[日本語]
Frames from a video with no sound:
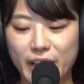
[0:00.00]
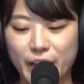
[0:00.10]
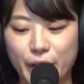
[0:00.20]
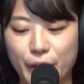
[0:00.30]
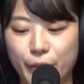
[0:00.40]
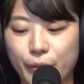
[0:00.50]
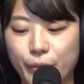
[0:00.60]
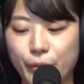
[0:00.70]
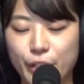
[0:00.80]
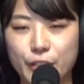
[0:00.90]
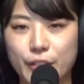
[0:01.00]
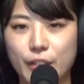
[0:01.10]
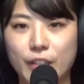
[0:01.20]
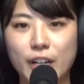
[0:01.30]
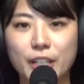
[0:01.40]
えー、今回です
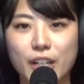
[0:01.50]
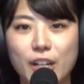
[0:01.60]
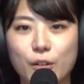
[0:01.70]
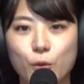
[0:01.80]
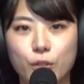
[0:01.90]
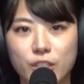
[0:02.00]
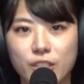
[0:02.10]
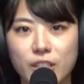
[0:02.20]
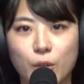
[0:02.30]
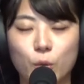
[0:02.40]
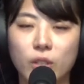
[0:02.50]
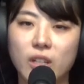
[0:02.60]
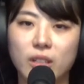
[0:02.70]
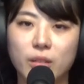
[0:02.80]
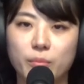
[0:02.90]
ねなかなかこう神社やお
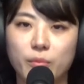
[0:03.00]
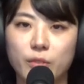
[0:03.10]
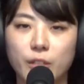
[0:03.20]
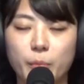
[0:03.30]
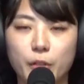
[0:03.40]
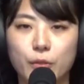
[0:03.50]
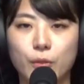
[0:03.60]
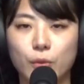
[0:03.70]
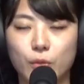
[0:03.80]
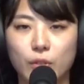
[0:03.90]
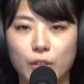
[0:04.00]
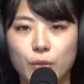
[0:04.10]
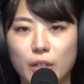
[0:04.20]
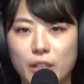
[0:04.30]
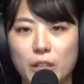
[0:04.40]
寺に参拝することって
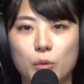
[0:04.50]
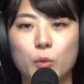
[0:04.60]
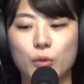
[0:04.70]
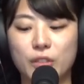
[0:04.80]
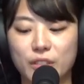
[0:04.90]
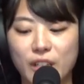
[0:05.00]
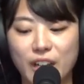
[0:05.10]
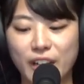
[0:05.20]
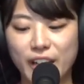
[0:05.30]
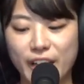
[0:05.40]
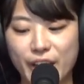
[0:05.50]
普段はないと思うんですが、